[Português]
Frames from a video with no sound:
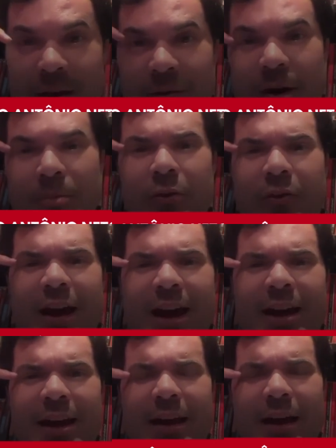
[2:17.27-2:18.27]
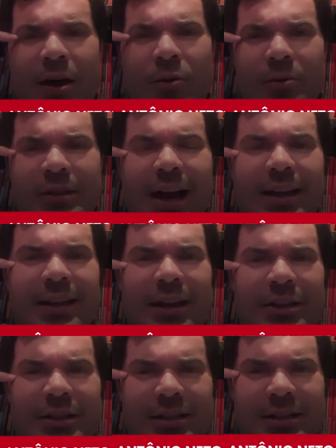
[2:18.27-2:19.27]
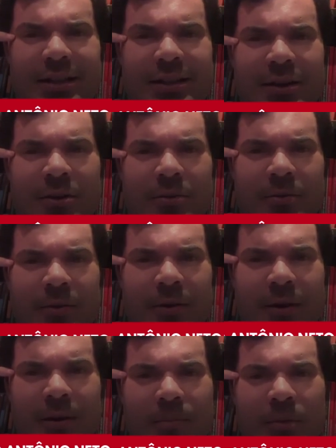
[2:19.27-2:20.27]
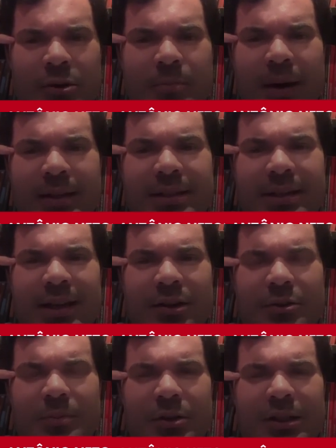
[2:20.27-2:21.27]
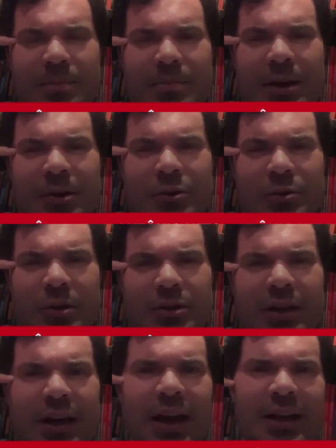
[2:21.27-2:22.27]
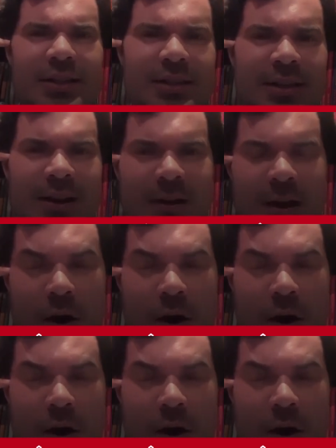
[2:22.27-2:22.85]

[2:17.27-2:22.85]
Vamos ver aí alguns artistas que são meus parceiros, meus amigos, meus clientes.